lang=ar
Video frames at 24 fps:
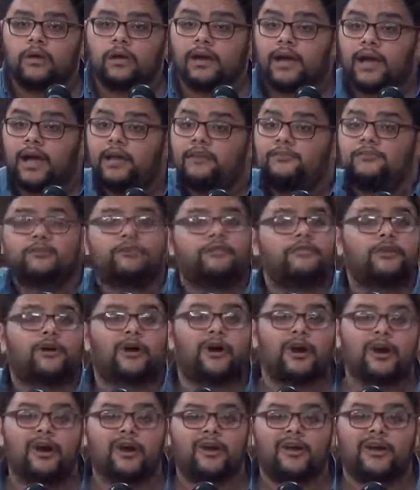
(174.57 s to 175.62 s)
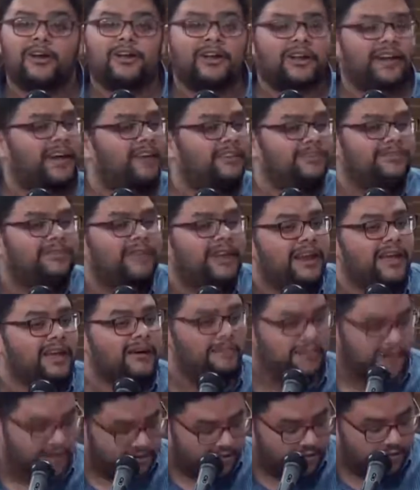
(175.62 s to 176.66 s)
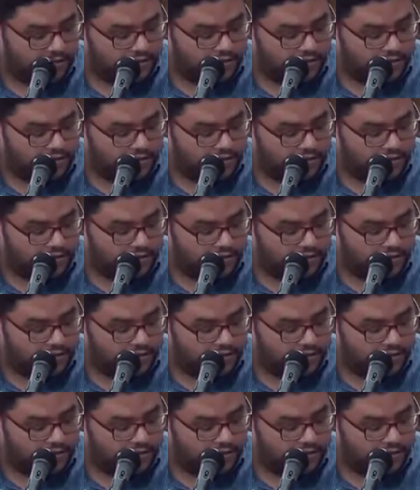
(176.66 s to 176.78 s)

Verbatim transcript: انك عايز استقرارك انك عايز سلامك